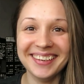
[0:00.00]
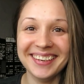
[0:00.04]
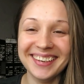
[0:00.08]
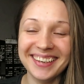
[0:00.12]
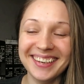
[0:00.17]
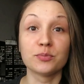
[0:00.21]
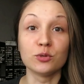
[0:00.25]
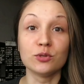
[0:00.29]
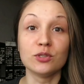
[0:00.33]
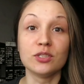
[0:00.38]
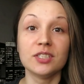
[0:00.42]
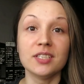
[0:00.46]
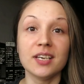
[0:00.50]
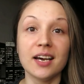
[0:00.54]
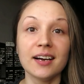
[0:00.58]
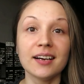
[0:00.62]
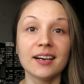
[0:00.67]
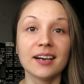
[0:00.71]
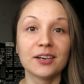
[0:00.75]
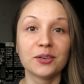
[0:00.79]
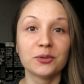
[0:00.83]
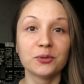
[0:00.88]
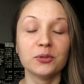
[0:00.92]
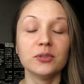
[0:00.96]
Спустя
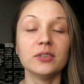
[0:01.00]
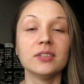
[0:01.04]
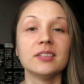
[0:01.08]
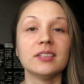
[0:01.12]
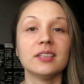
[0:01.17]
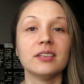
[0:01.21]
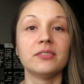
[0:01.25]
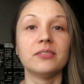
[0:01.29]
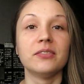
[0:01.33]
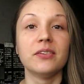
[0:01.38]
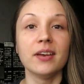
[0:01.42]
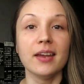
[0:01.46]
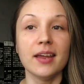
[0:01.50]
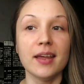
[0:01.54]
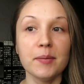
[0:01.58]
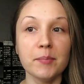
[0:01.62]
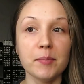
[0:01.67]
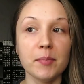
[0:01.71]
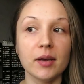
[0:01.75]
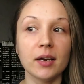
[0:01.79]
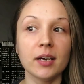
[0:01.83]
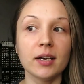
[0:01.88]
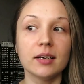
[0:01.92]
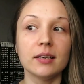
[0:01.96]
какое-то
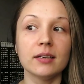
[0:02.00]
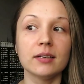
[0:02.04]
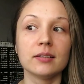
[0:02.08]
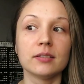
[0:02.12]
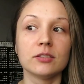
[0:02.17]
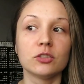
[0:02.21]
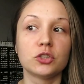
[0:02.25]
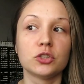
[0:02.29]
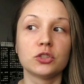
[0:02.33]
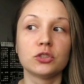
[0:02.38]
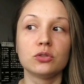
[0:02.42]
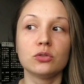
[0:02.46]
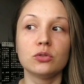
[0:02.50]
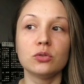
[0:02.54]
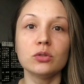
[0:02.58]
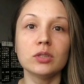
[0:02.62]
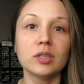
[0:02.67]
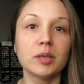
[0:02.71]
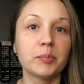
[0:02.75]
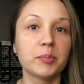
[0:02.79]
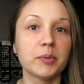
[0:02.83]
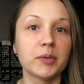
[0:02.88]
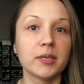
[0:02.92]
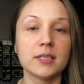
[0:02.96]
время
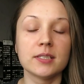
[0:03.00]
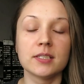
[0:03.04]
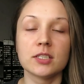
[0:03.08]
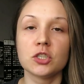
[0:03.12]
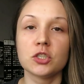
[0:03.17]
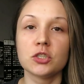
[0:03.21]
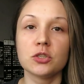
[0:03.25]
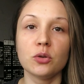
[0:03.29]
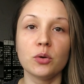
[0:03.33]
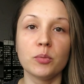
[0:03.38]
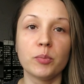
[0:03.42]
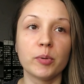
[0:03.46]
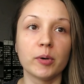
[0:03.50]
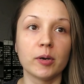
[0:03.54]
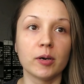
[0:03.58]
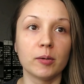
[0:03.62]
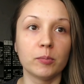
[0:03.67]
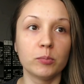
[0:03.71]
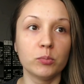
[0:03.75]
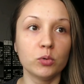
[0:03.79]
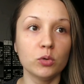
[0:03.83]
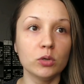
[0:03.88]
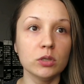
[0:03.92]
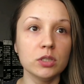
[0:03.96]
что-то произошло по
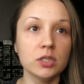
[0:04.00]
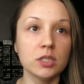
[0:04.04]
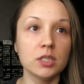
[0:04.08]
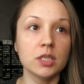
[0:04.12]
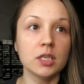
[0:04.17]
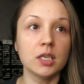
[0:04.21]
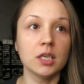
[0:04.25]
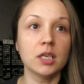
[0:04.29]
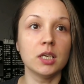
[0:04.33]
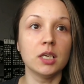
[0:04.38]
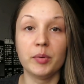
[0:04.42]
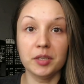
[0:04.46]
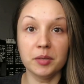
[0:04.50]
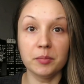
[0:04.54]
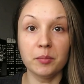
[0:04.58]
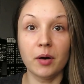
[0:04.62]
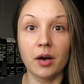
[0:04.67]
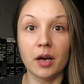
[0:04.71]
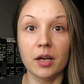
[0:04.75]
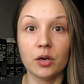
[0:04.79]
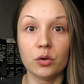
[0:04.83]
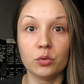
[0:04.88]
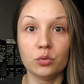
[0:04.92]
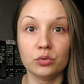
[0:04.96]
работе,
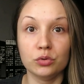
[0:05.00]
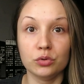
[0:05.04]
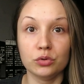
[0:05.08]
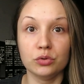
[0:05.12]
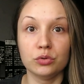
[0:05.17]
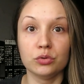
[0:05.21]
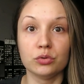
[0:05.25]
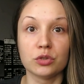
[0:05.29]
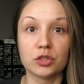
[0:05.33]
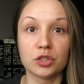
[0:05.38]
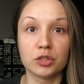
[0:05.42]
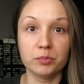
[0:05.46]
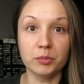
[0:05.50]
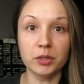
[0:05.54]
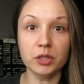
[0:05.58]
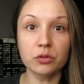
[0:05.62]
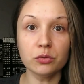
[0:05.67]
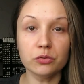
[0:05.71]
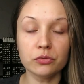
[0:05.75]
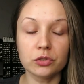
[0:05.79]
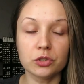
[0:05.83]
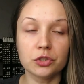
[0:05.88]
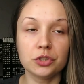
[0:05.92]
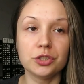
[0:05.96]
принимая у нее
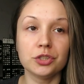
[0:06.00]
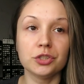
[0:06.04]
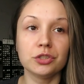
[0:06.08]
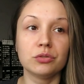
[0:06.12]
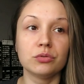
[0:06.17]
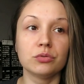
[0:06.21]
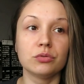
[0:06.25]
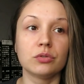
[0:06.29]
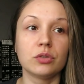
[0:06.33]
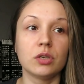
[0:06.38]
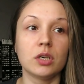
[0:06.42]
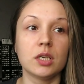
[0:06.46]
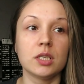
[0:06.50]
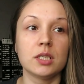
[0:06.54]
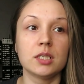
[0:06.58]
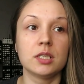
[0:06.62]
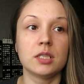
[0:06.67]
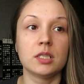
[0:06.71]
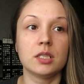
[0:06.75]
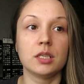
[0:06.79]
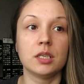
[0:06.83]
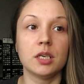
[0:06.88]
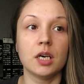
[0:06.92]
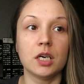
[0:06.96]
смену в очередной
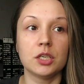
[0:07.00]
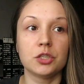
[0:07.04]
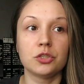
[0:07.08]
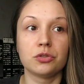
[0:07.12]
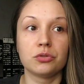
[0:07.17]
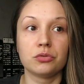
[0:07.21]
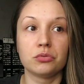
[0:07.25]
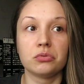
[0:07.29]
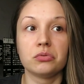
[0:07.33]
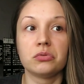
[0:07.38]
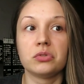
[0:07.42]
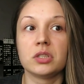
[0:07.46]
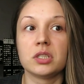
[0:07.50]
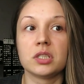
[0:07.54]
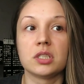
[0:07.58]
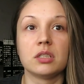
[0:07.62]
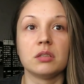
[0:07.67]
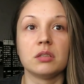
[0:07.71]
раз, я что-то